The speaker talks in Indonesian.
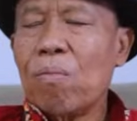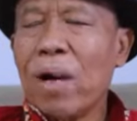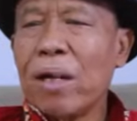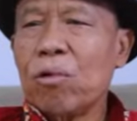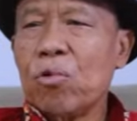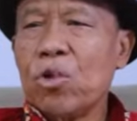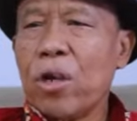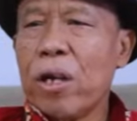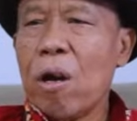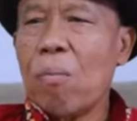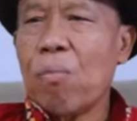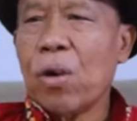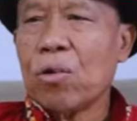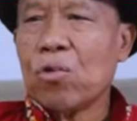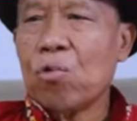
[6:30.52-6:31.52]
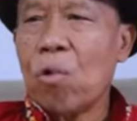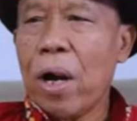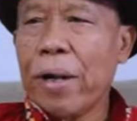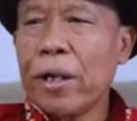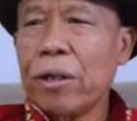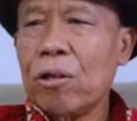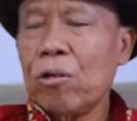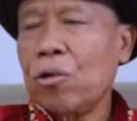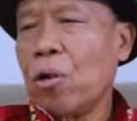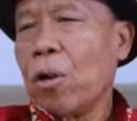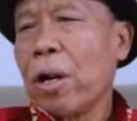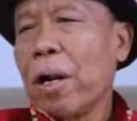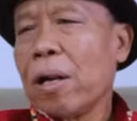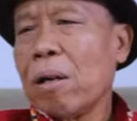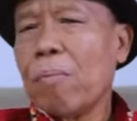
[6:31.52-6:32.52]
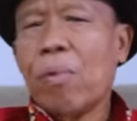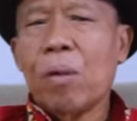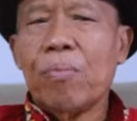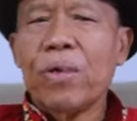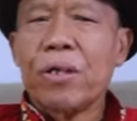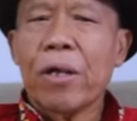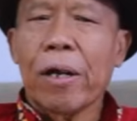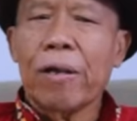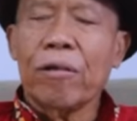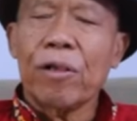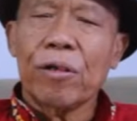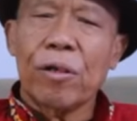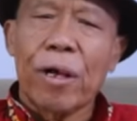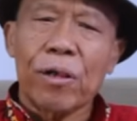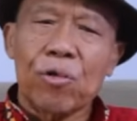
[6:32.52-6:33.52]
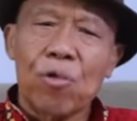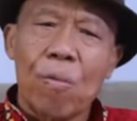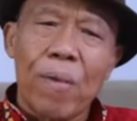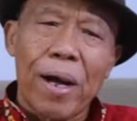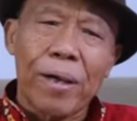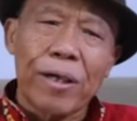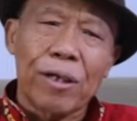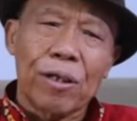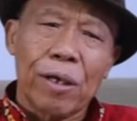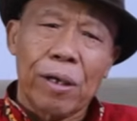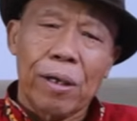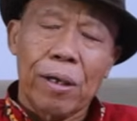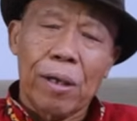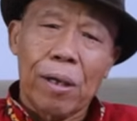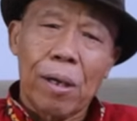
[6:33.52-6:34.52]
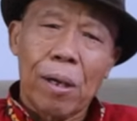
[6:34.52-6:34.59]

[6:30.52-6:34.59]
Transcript: manusia yang berjuang itu ya karena berbicara tentang humanity.